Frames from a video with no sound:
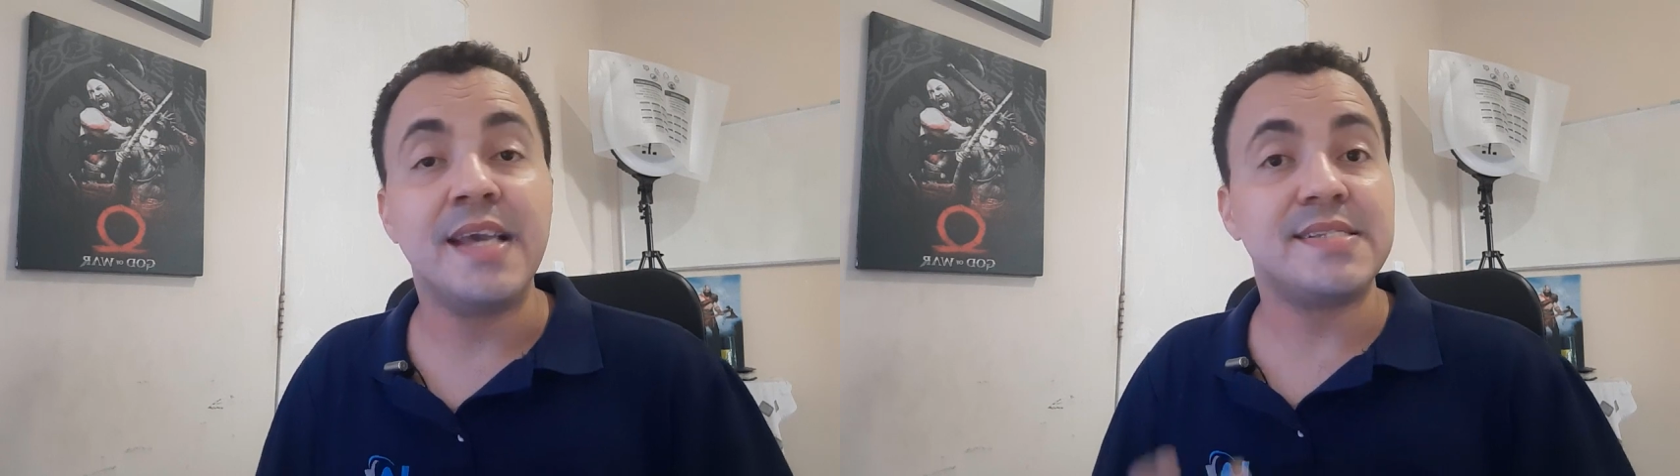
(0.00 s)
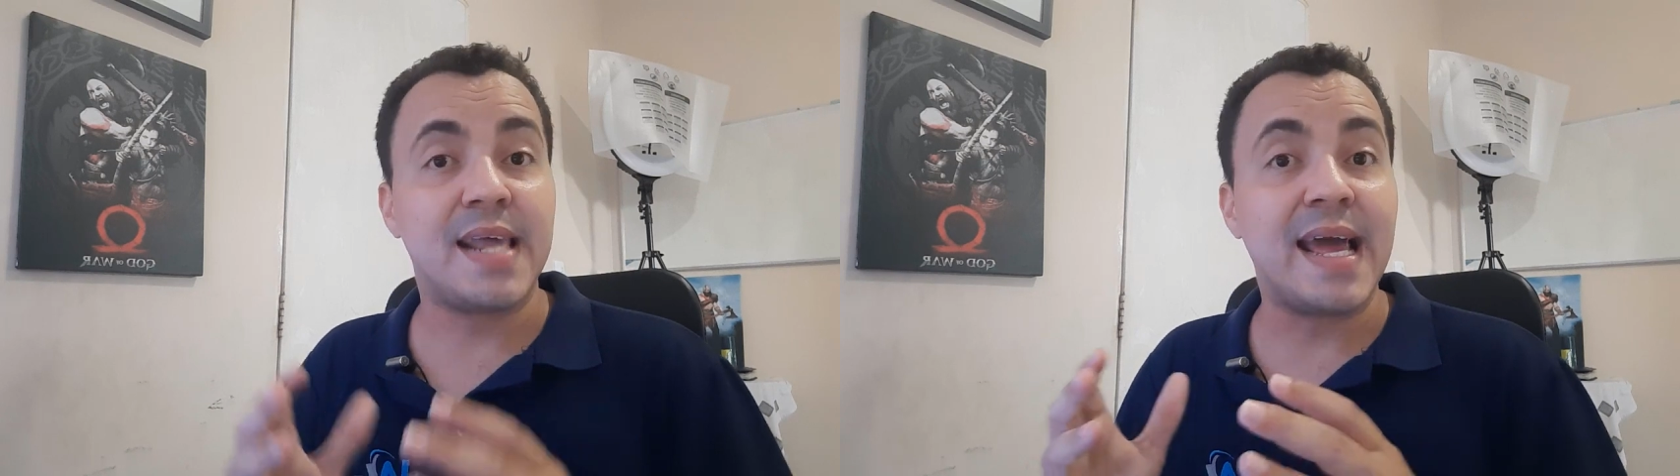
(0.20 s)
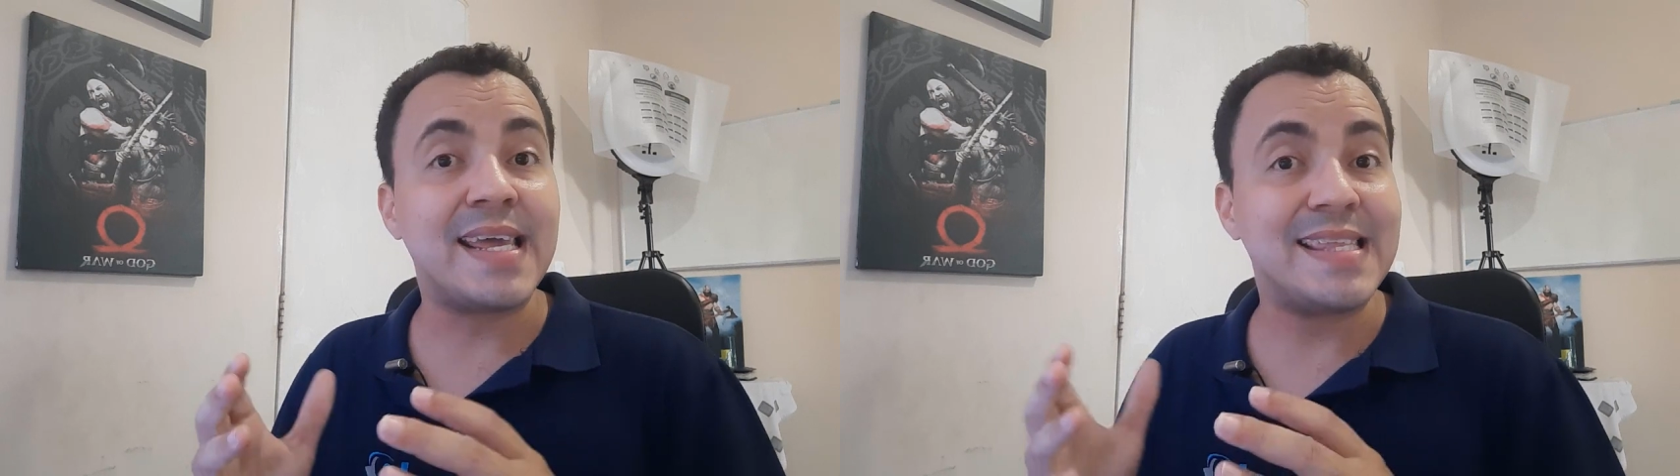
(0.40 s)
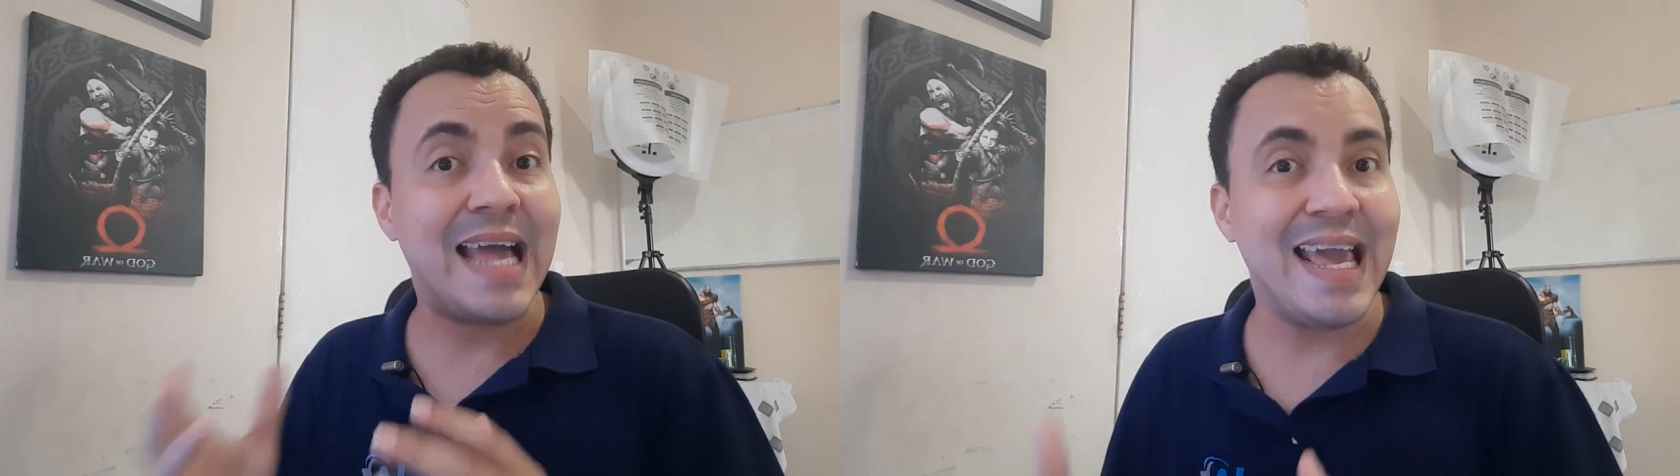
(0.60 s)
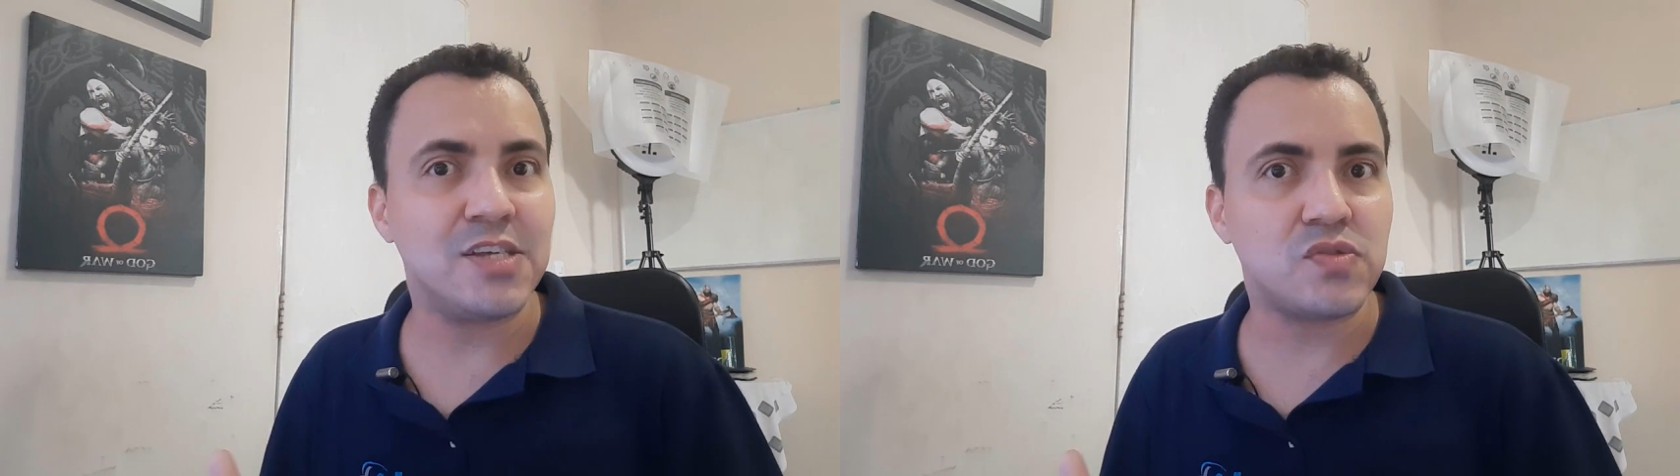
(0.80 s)
Será que
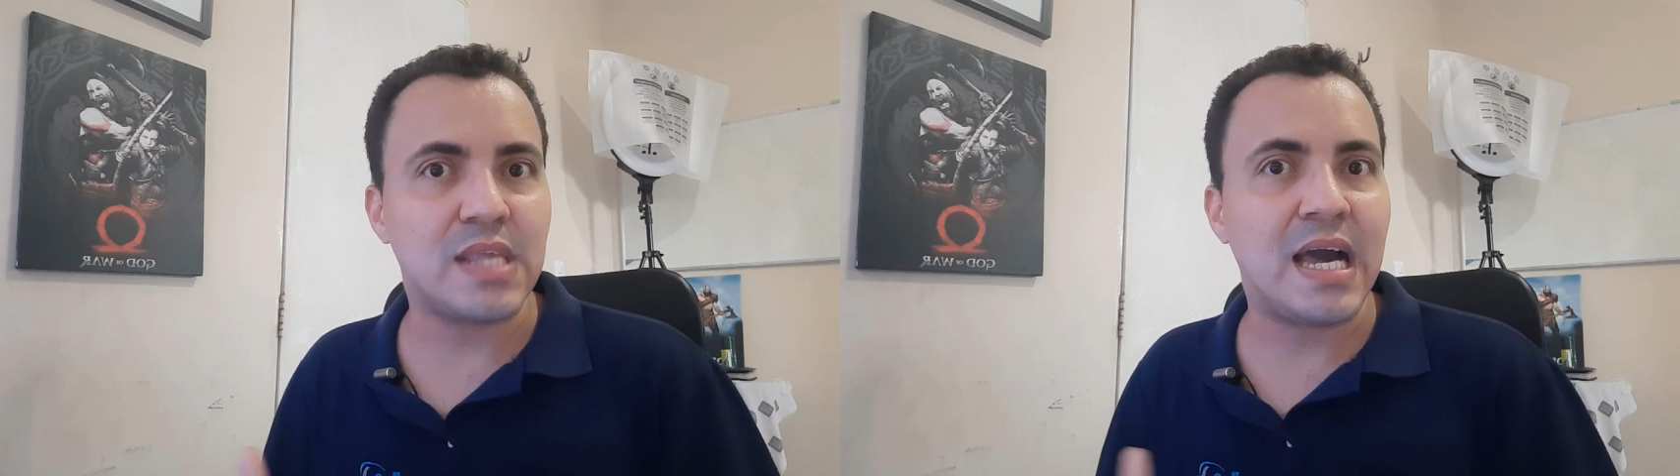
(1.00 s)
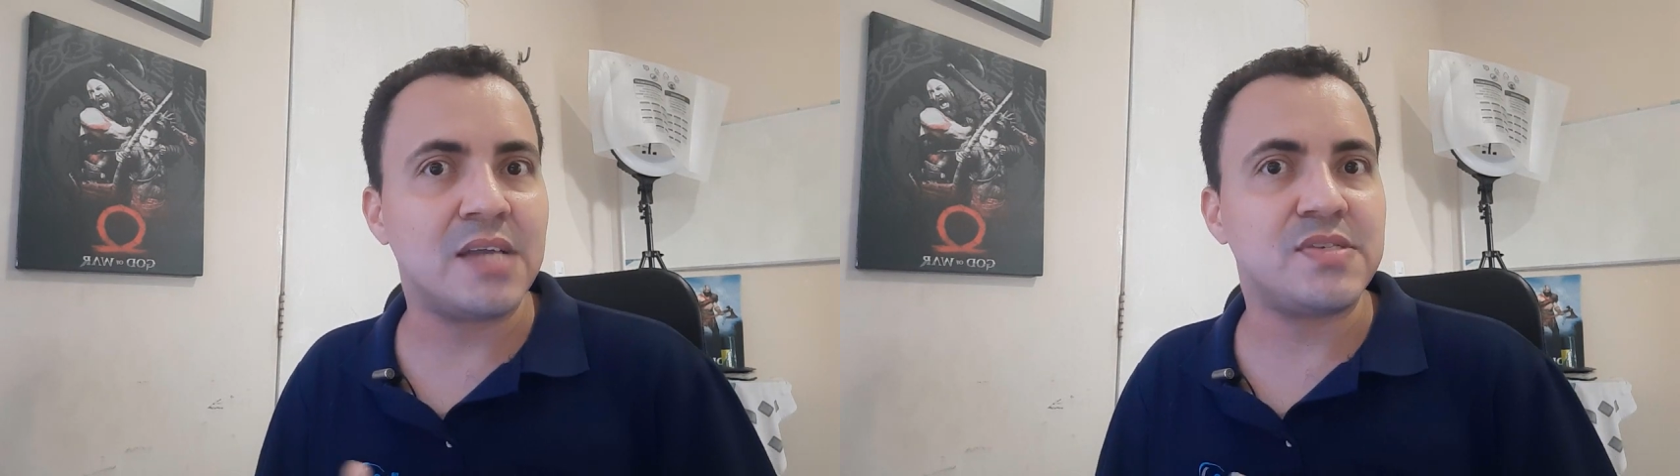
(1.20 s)
dá resultado?